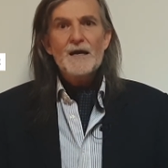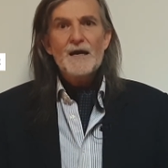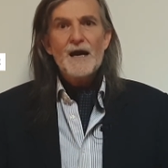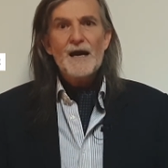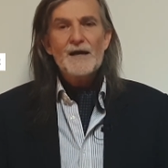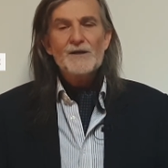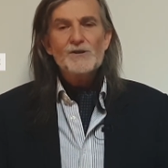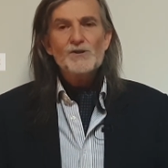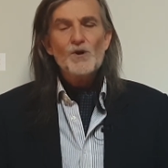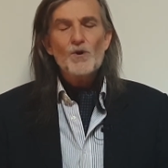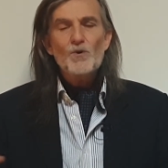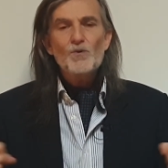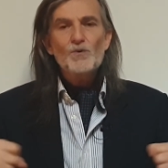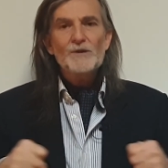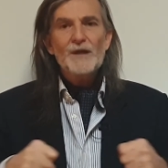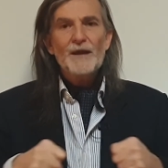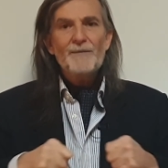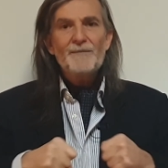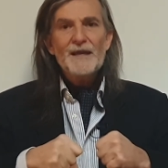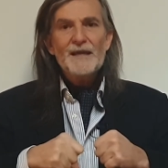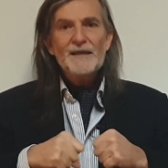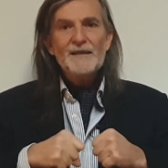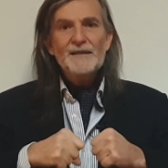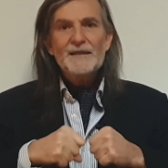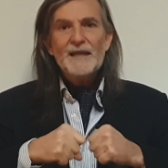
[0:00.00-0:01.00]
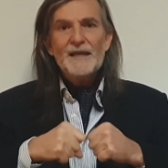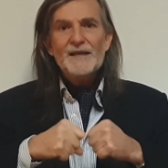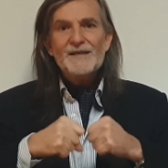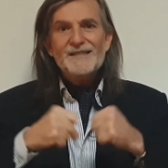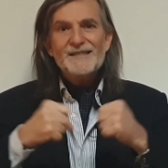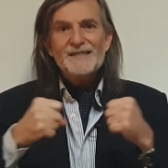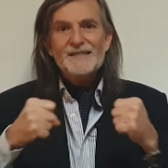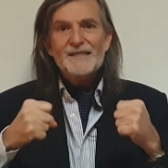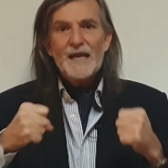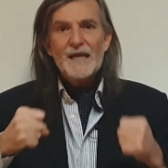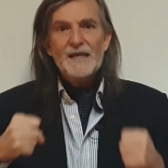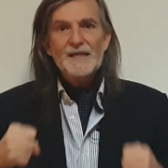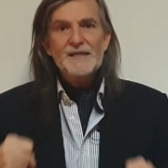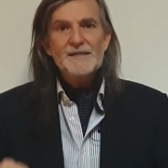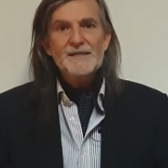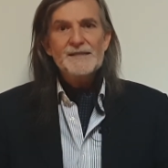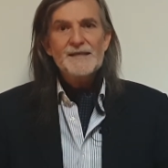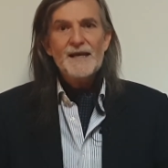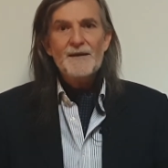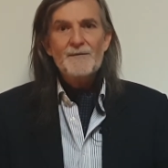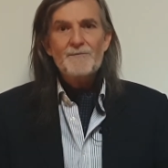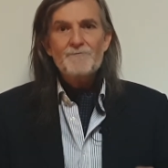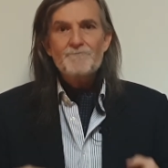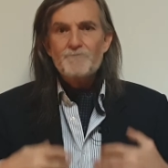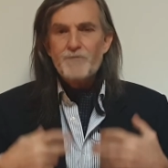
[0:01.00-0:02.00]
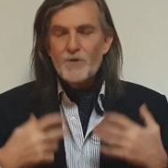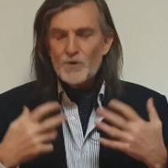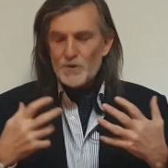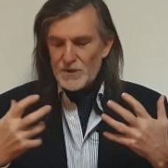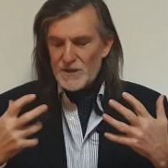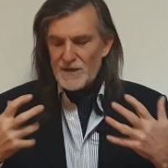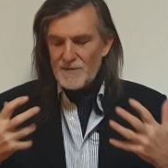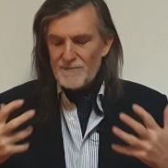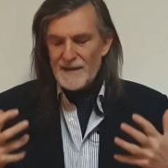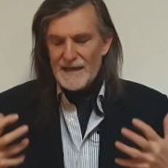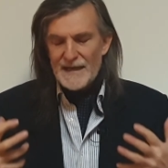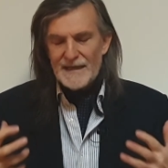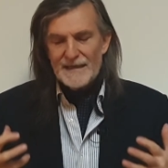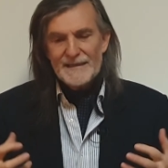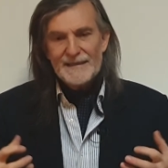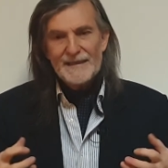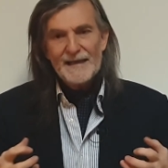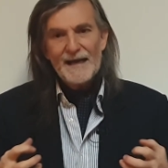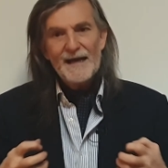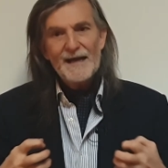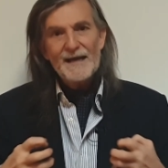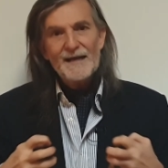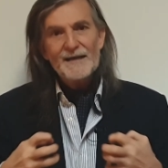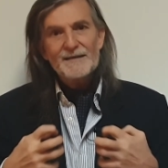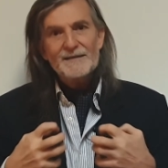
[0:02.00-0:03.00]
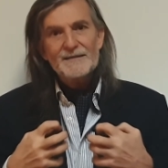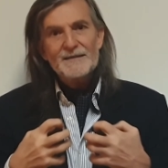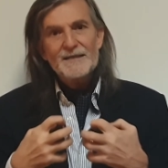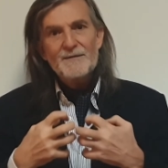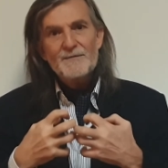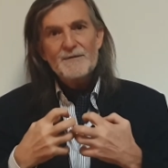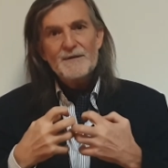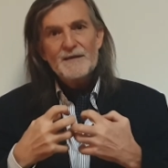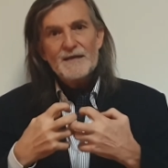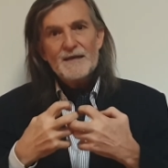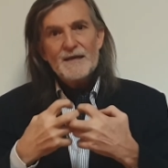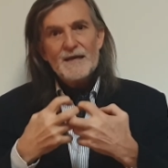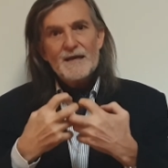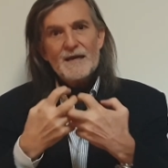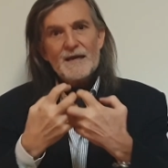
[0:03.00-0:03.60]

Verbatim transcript: assolutamente senza possibilità di